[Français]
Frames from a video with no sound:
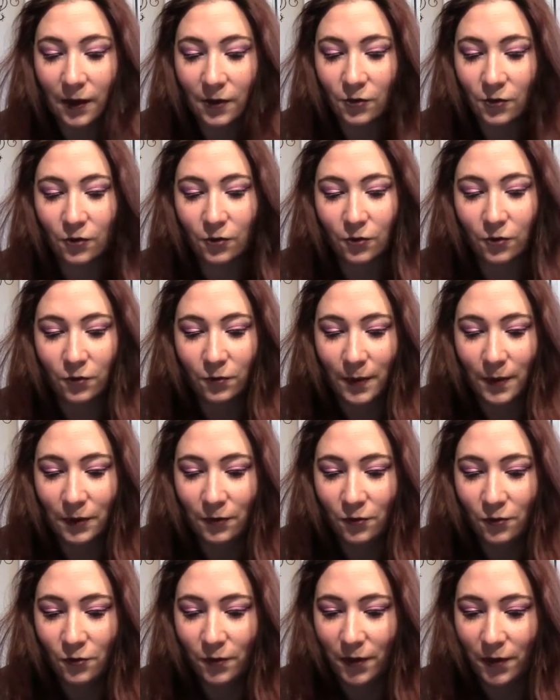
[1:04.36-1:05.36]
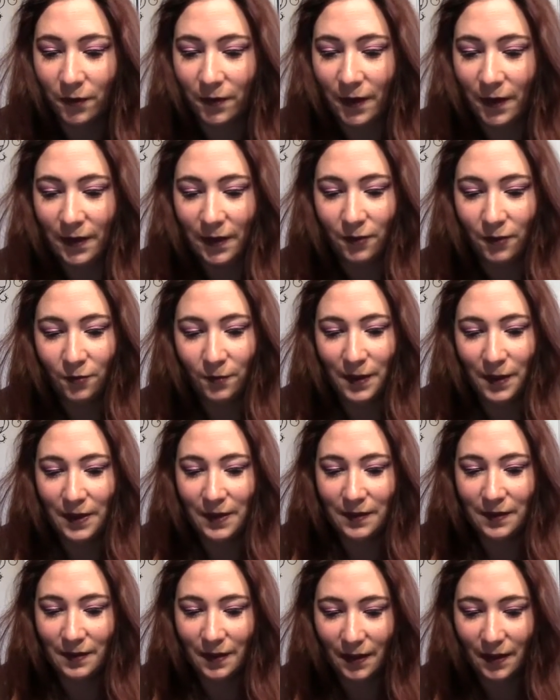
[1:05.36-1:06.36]
Hein. Je te souhaite une joyeuse année
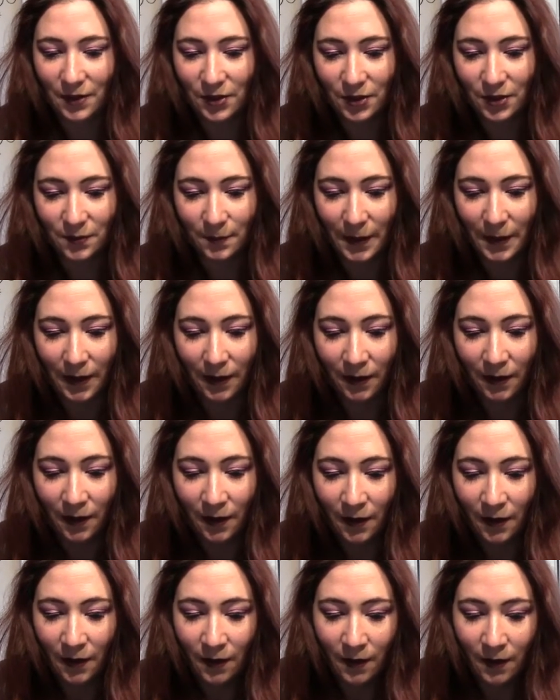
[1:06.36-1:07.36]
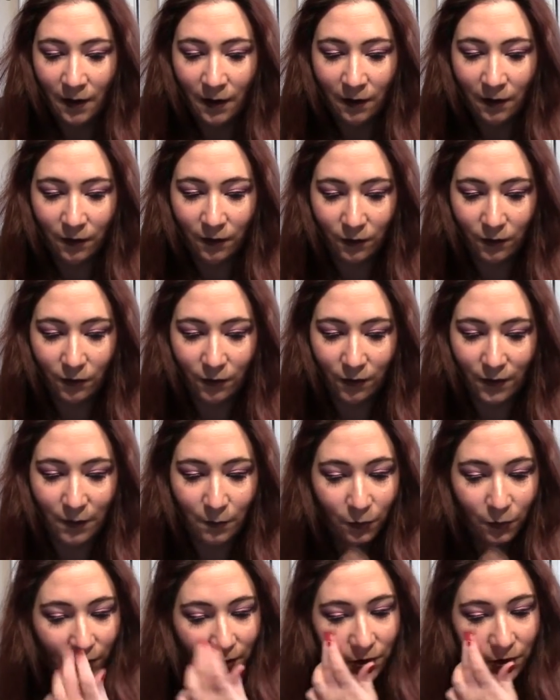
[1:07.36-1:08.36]
2017. J'espère que ces
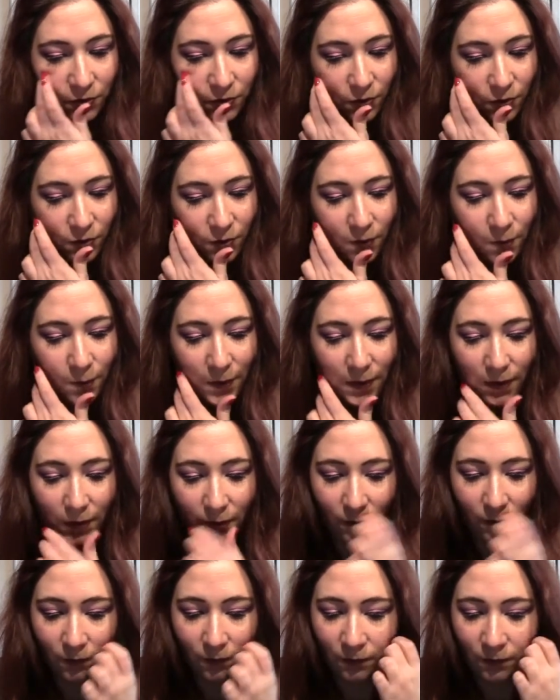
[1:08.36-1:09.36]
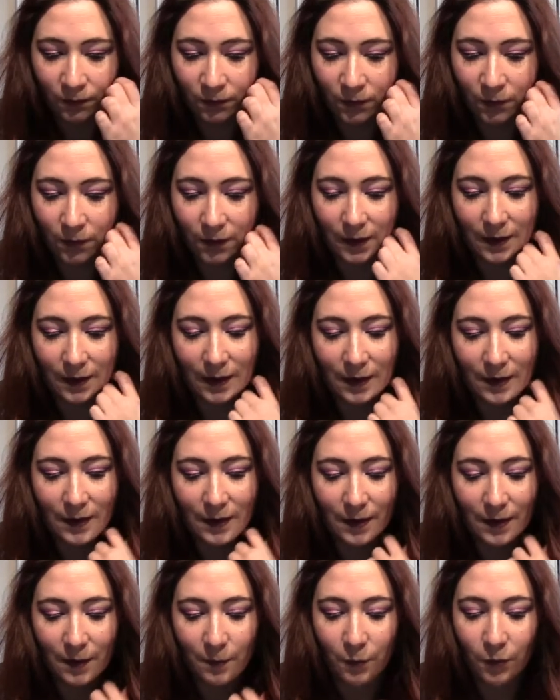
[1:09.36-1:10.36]
petites choses te plairont, que cette
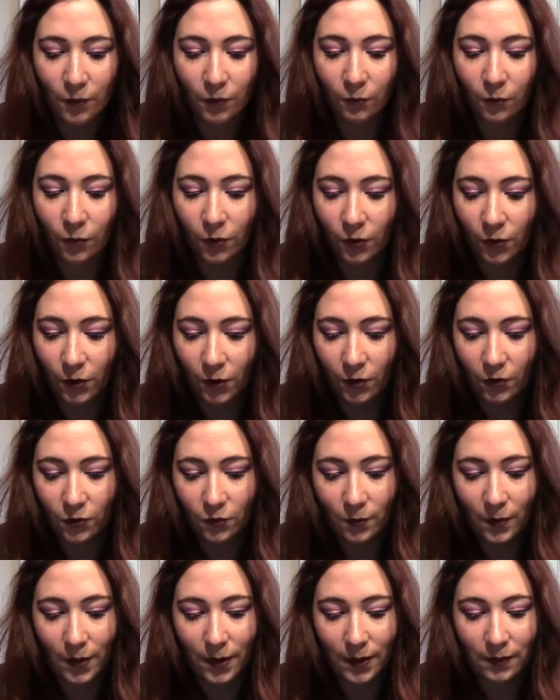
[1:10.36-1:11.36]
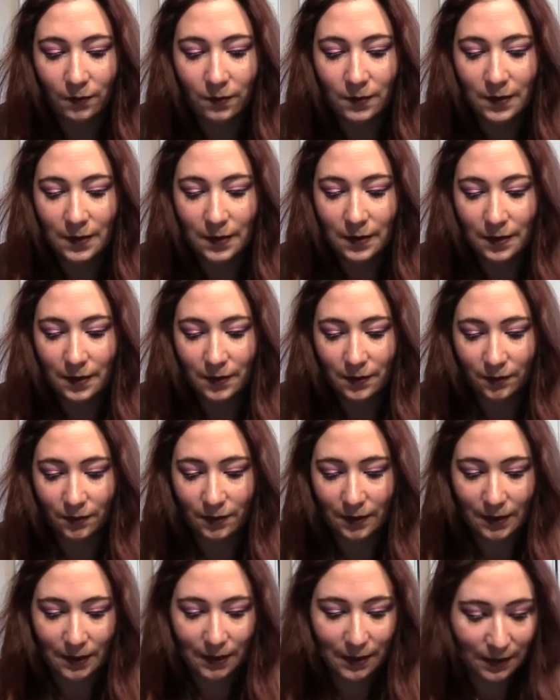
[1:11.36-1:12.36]
année t'apporte bonheur, joie, réussite et
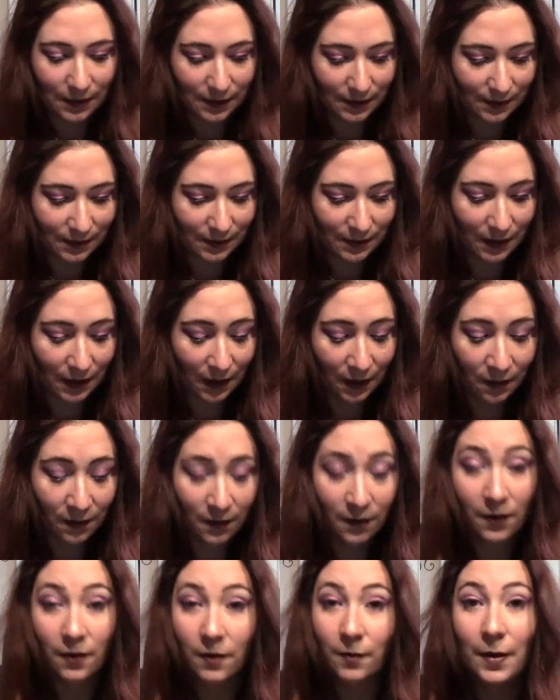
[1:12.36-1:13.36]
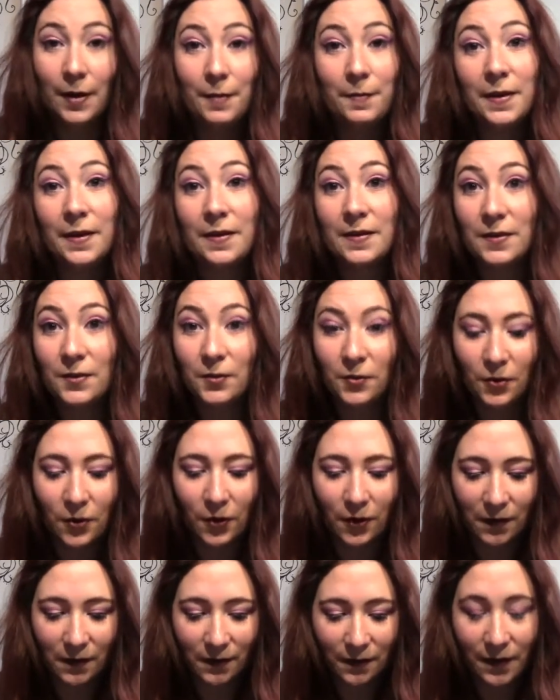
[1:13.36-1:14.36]
santé. Esther, bah, merci
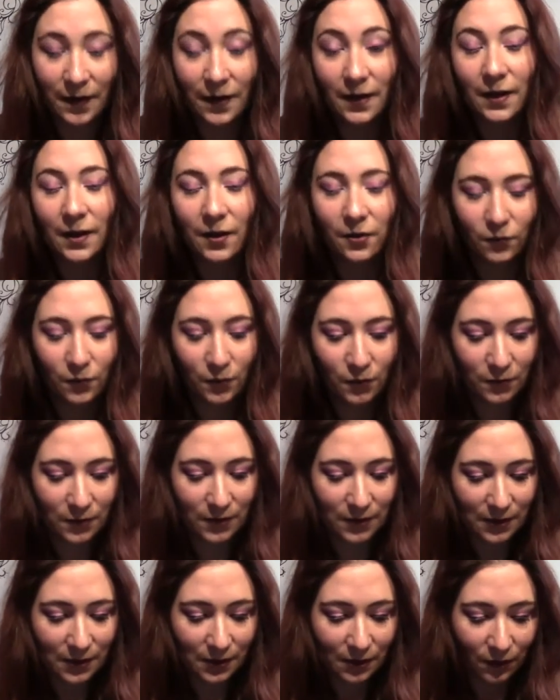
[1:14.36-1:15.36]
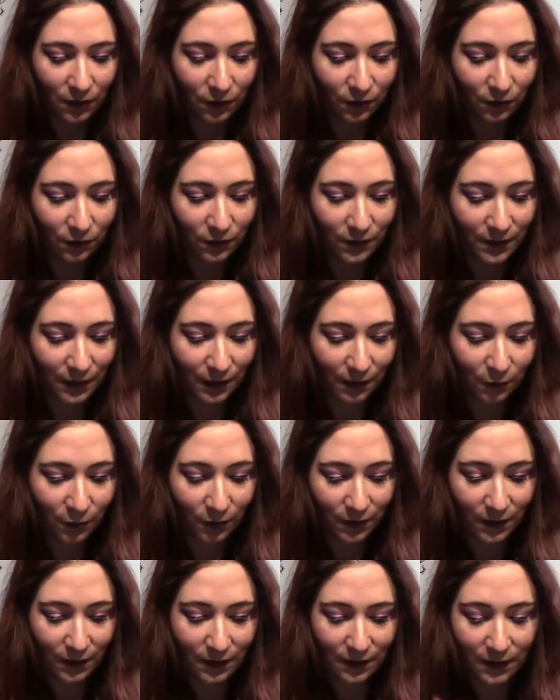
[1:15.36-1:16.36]
encore Esther et à toi aussi. Euh, une très
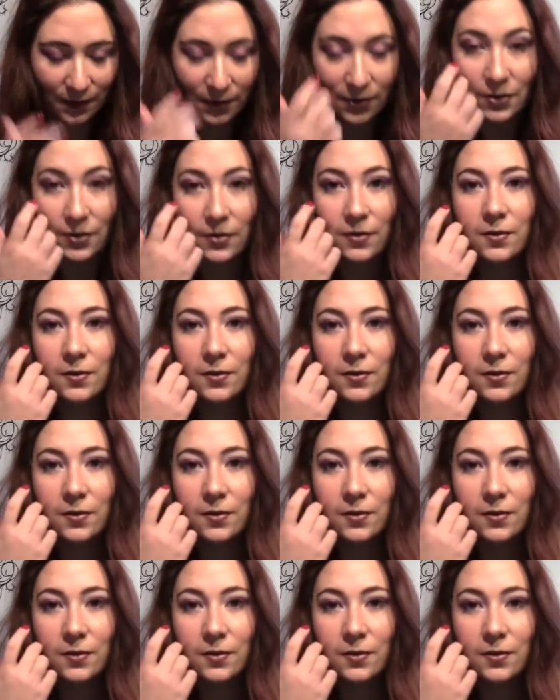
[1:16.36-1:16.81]
bonne année.